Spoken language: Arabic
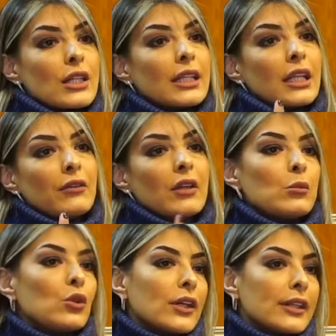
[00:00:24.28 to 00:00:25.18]
اللي ديري
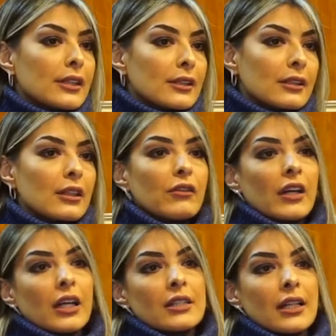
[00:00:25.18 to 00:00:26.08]
فيلم بوحدك عندك
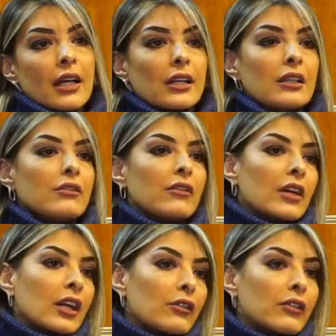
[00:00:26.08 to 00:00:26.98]
فريق تقني
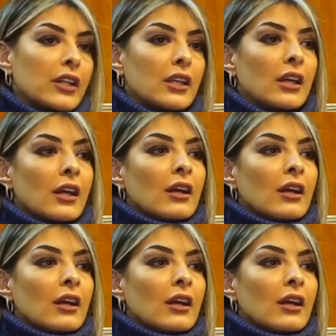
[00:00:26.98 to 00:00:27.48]
فريق فني